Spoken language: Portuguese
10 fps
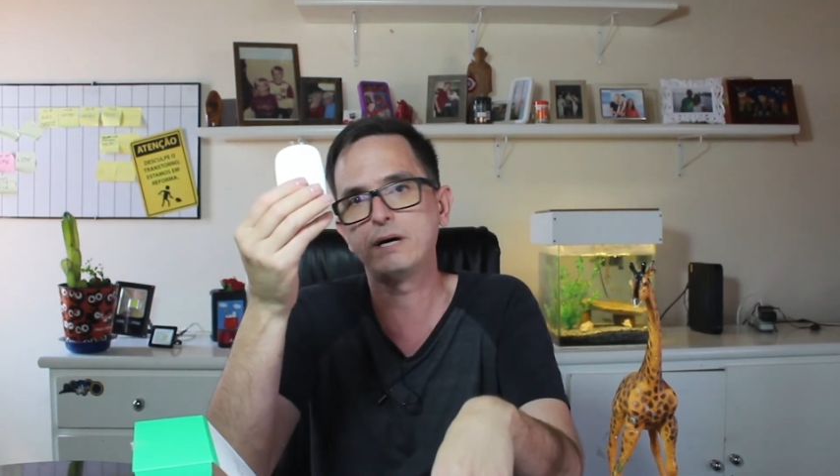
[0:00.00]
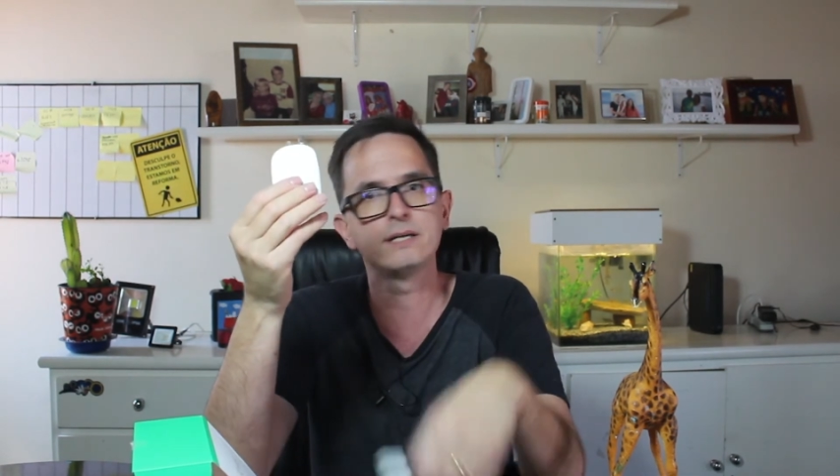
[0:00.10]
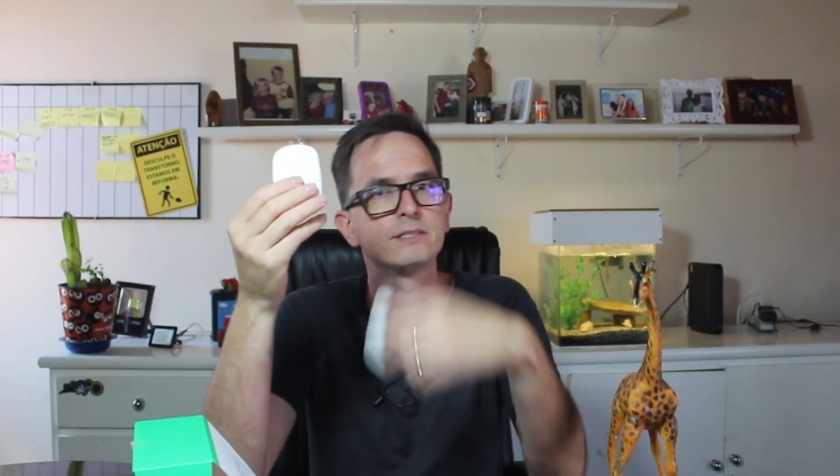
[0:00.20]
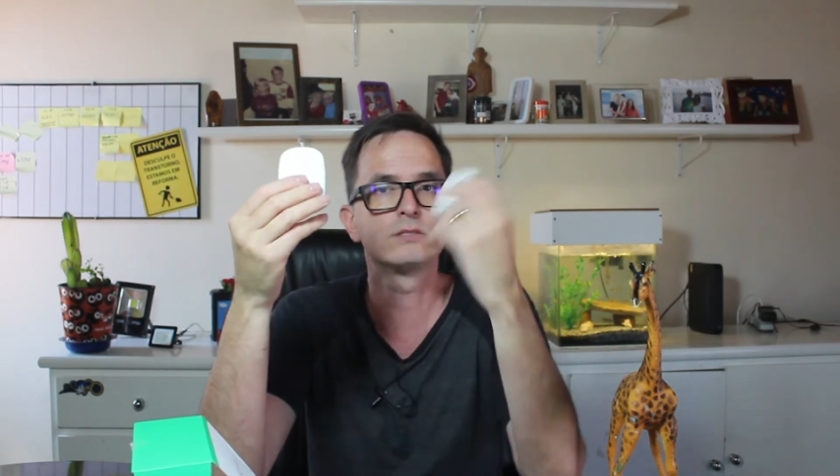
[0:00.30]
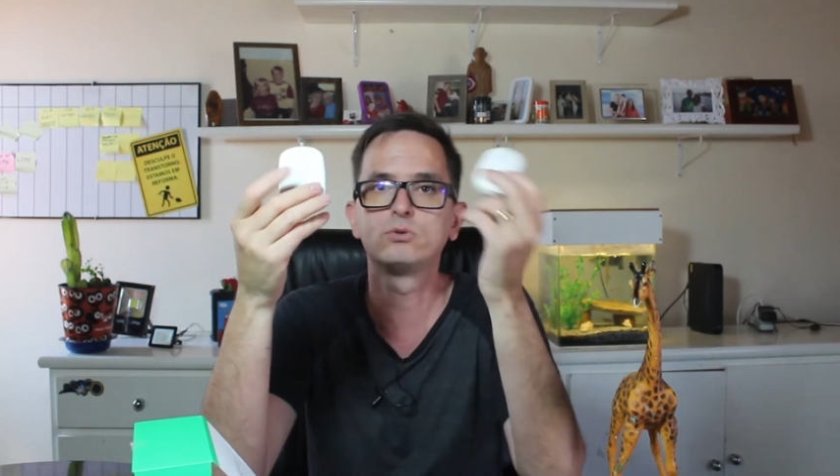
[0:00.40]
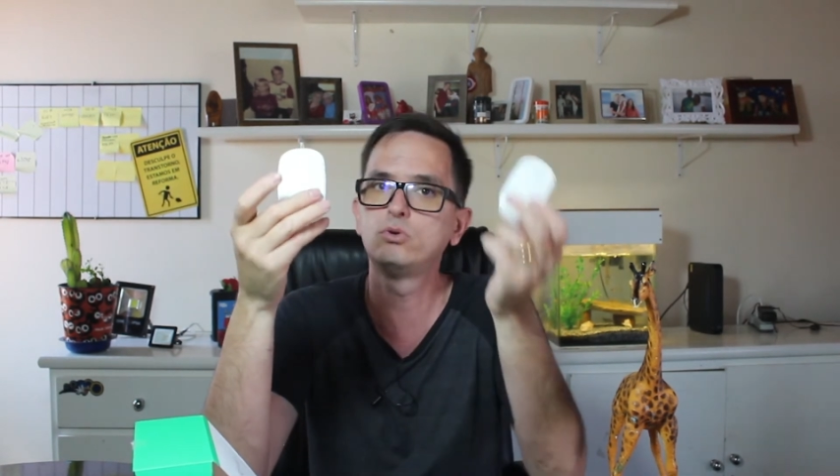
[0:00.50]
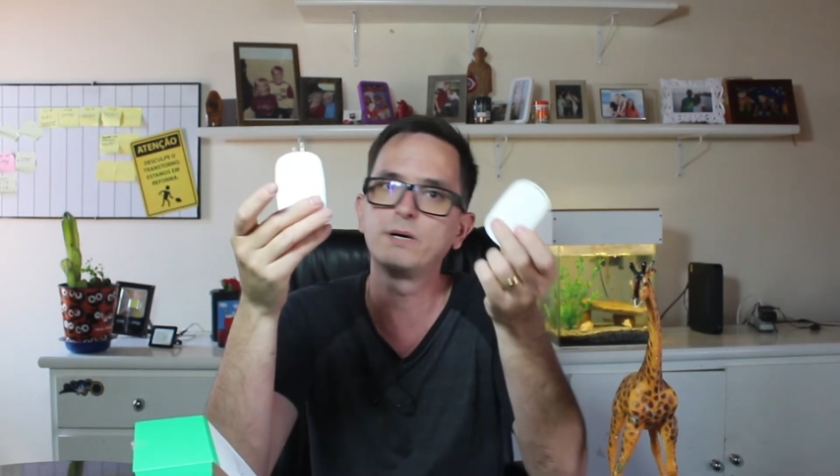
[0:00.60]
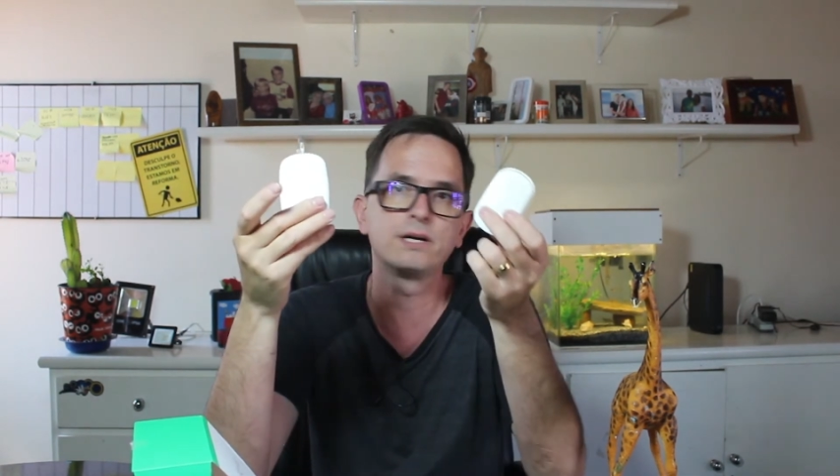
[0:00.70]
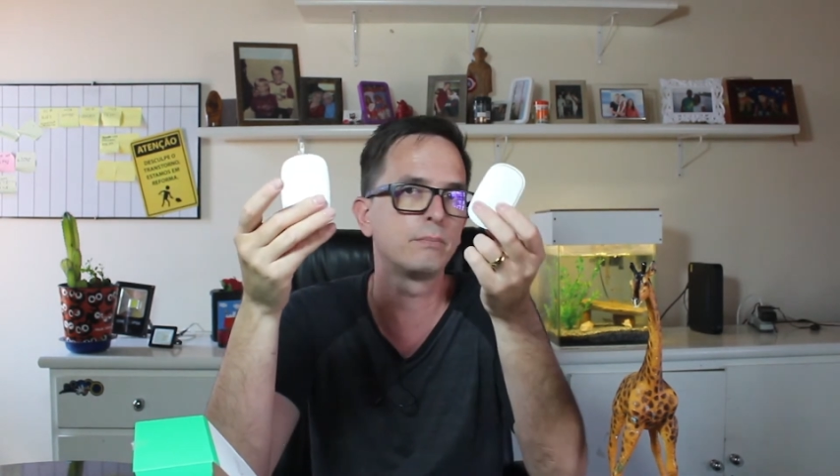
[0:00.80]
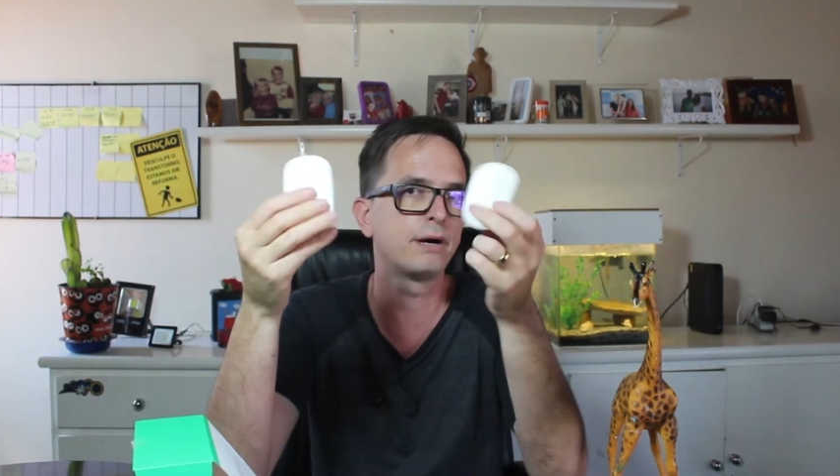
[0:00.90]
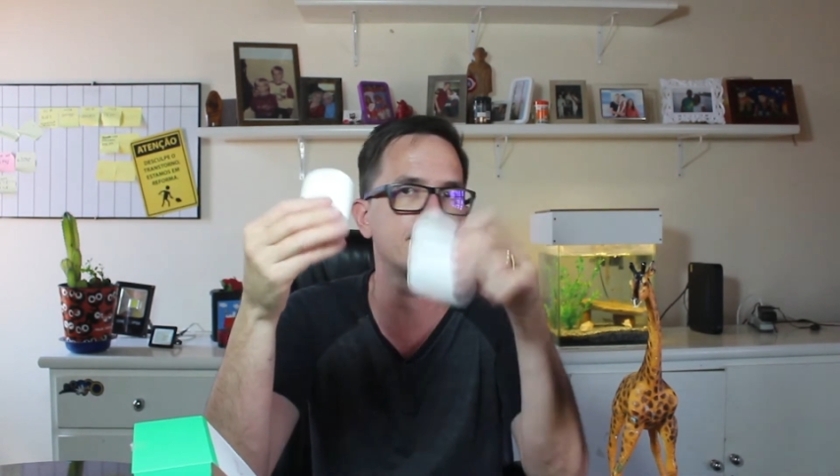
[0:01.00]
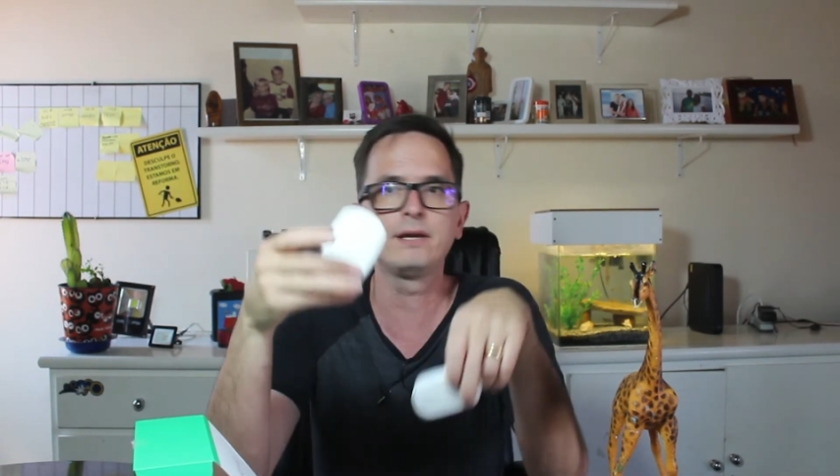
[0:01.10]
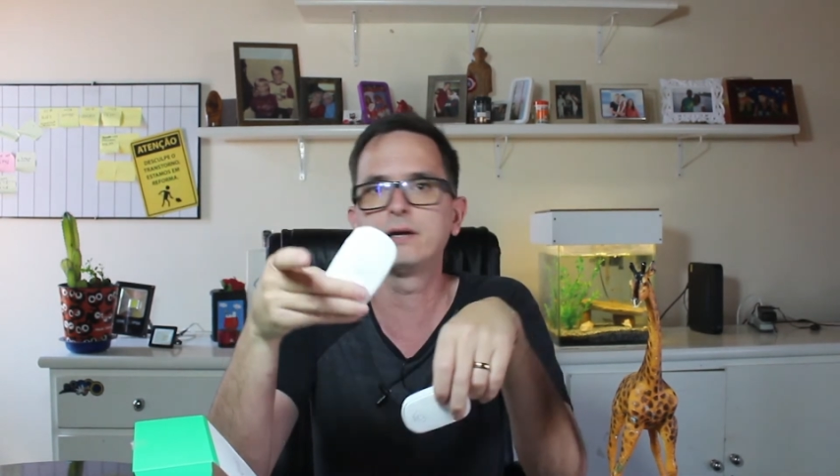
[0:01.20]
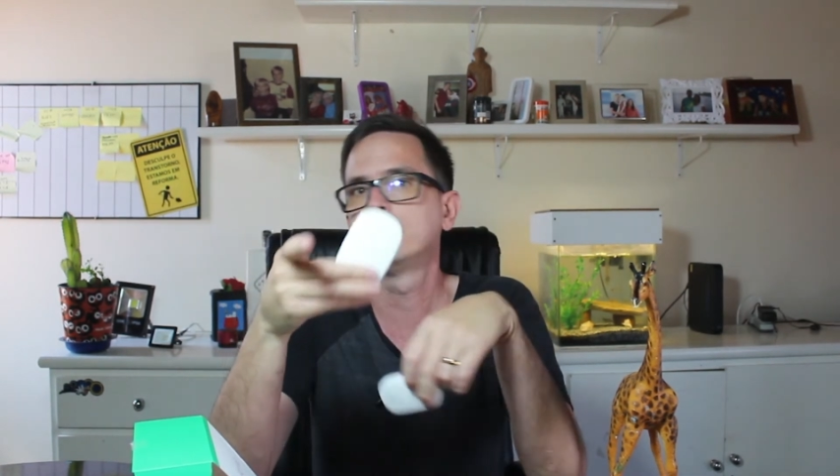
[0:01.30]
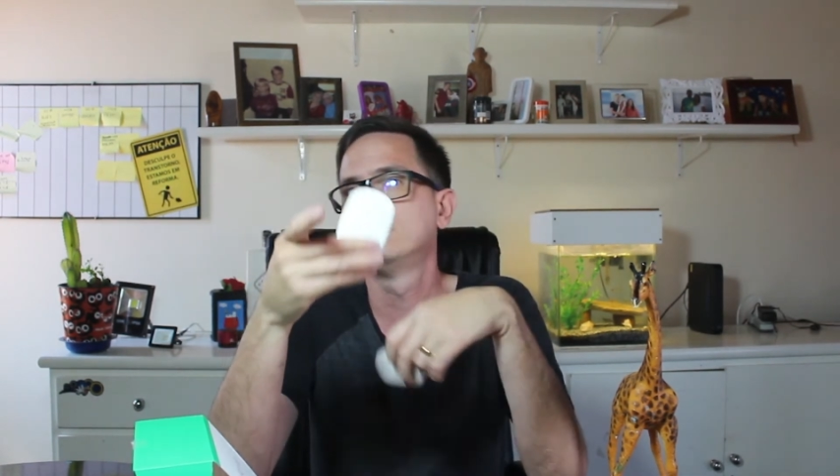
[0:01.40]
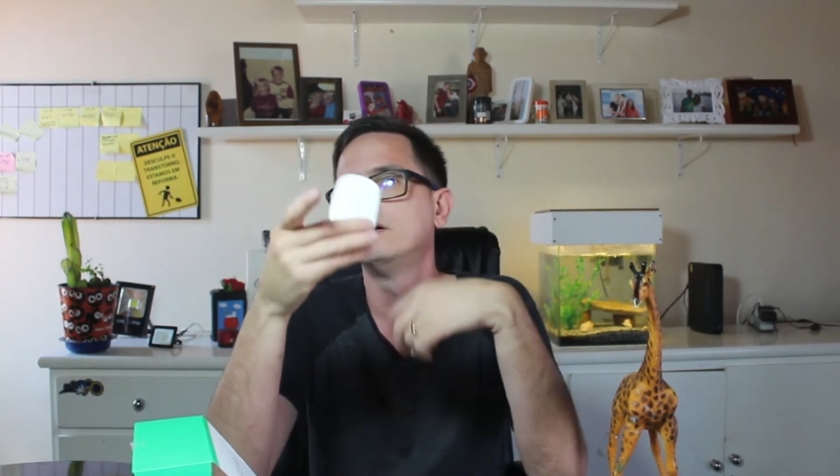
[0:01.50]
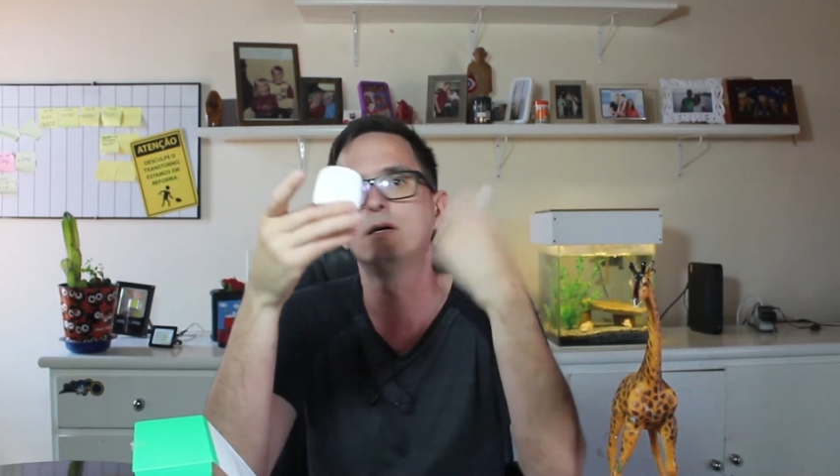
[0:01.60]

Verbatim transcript: bases com uma campainha,